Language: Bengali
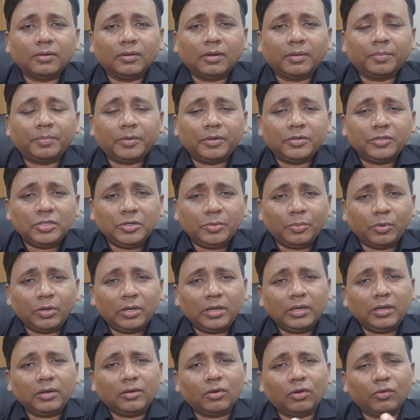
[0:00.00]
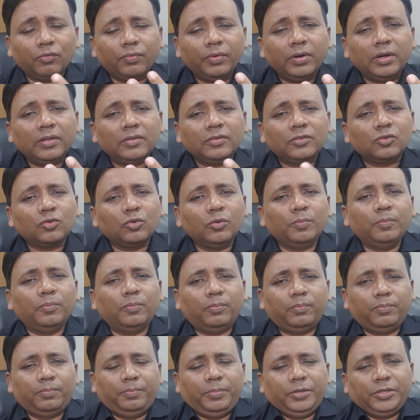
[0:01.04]
আপনার জীবনে কনফিডেন্স খুব
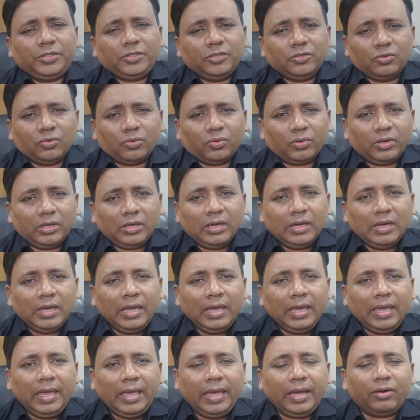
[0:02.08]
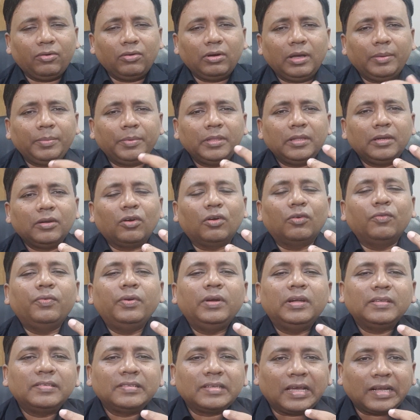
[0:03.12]
বেশি জরুরি এখন আমাদের
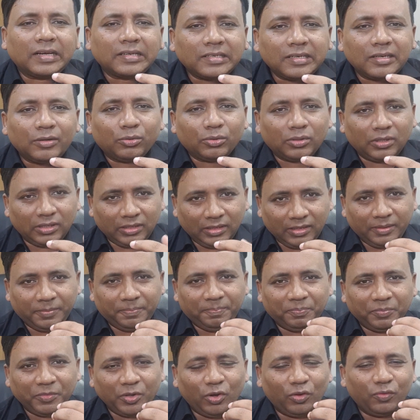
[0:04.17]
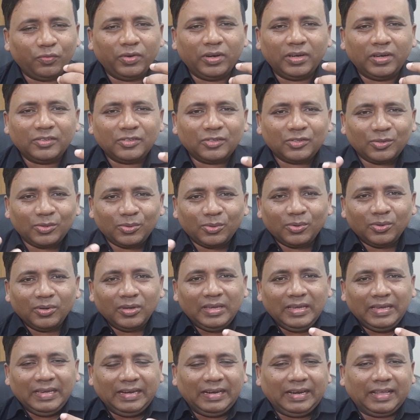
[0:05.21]
কনফিডেন্স আসে কোথা থেকে কনফিডেন্স তো
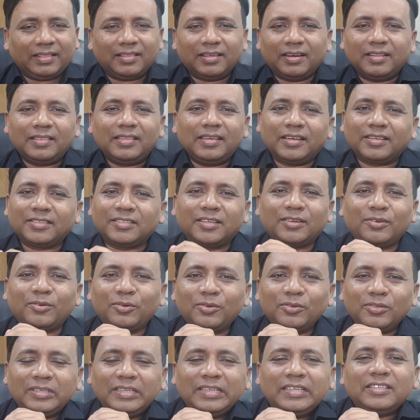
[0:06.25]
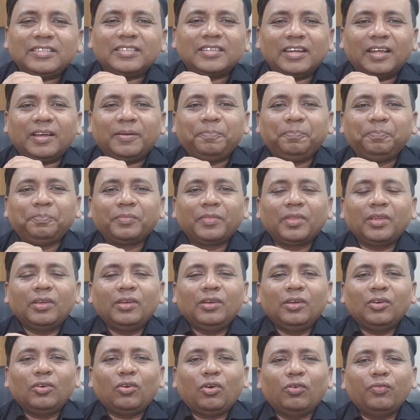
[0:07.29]
রাতারাতি আসার কোনো জিনিস না
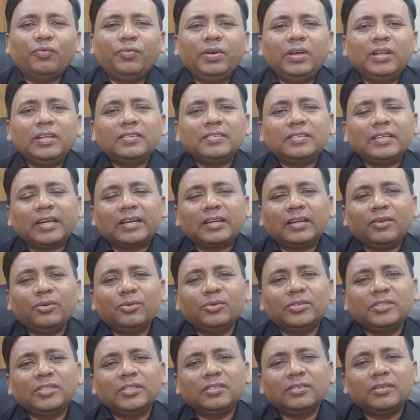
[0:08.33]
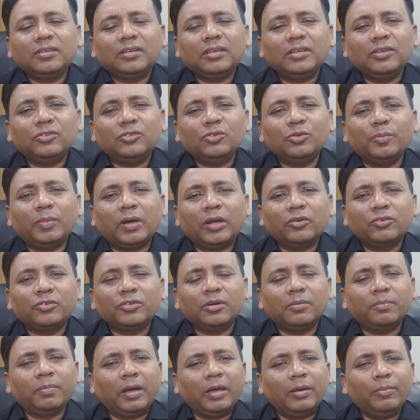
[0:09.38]
কনফিডেন্স একটা হচ্ছে যে কিছু
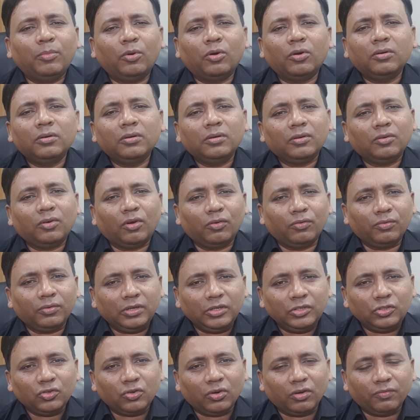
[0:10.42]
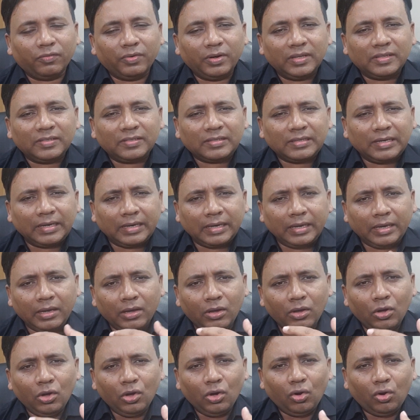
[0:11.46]
মানুষের বাইবর্ন কিছু কনফিডেন্স থাকে
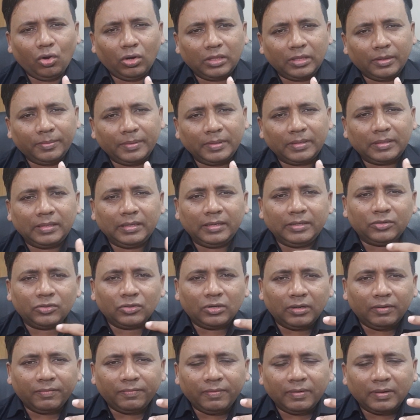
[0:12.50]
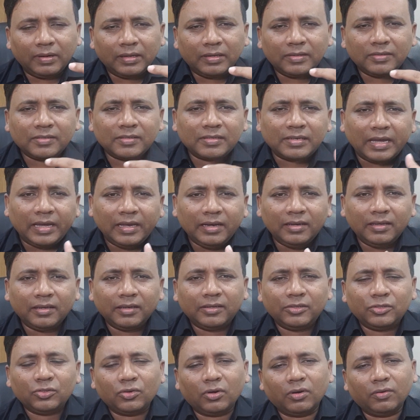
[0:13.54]
কথাবার্তায় চলাফেরা স্টাইলে
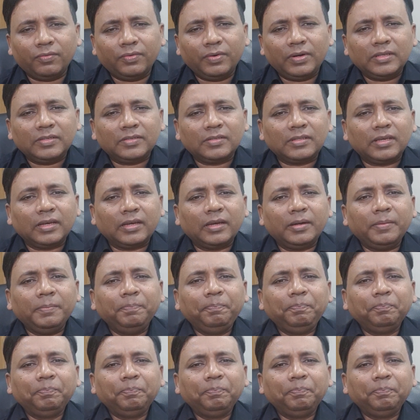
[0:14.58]
কিছু কনফিডেন্স থাকে